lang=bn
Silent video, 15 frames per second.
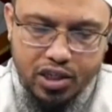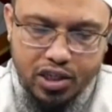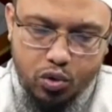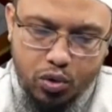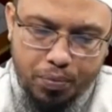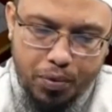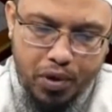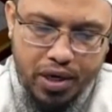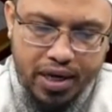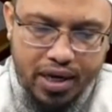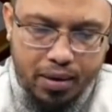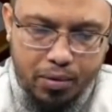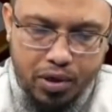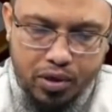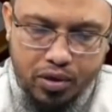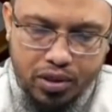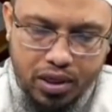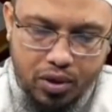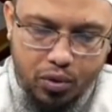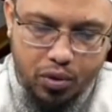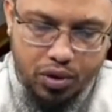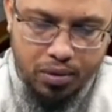নিজের গোপন নে আমলের
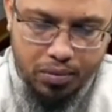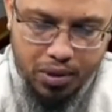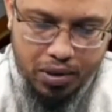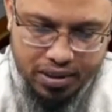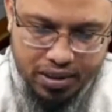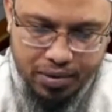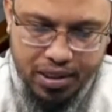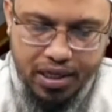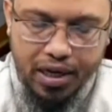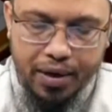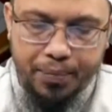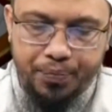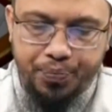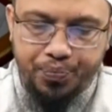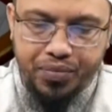কথা অন্যকে বলা যাবে কিনা